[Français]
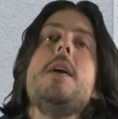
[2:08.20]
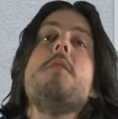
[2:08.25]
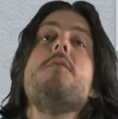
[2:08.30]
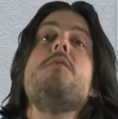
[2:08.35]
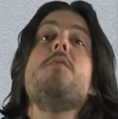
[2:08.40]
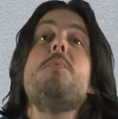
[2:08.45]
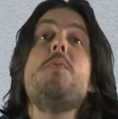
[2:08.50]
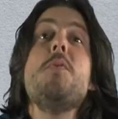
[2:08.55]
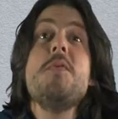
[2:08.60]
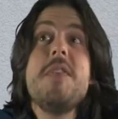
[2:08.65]
vous
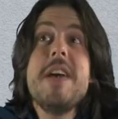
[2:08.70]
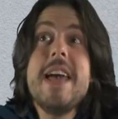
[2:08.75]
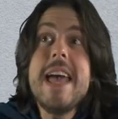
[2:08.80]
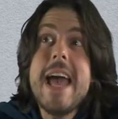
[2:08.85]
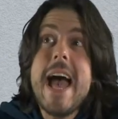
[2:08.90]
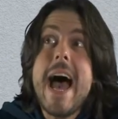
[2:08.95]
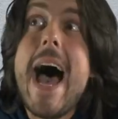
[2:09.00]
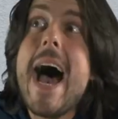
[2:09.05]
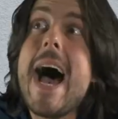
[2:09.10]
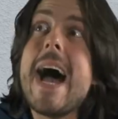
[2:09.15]
pouvez
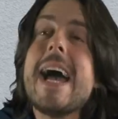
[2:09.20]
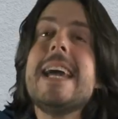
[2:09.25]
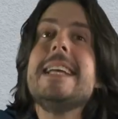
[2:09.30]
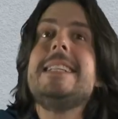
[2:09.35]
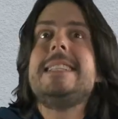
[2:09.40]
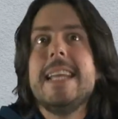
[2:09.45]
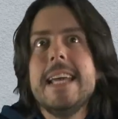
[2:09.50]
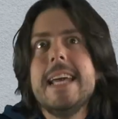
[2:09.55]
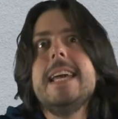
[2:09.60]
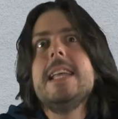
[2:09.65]

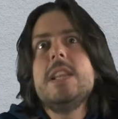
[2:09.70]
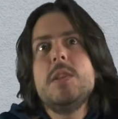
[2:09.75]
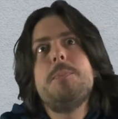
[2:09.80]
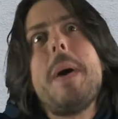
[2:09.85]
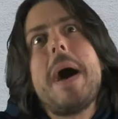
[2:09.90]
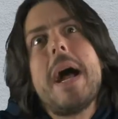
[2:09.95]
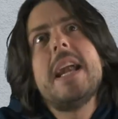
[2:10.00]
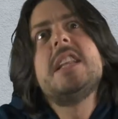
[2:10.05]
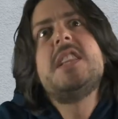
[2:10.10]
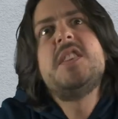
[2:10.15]
arrêter de
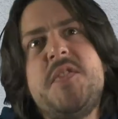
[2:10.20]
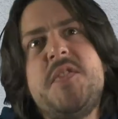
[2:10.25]
parler de